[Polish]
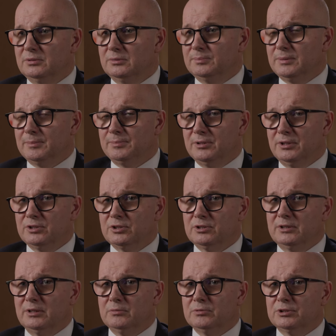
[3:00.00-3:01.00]
e,
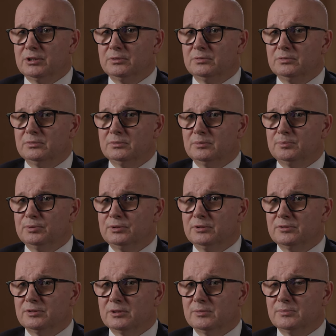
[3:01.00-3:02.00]
papieży, nauczaniu
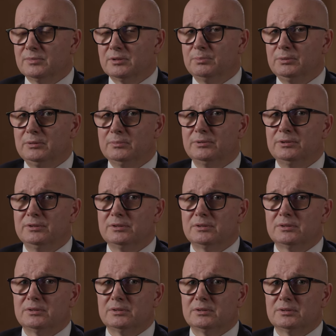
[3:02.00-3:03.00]
płynącym z Biblii,
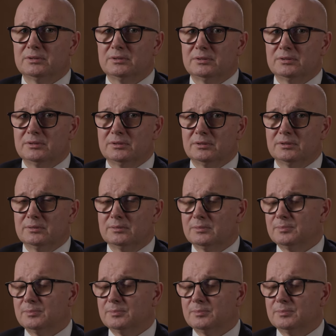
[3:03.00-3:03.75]
z, z,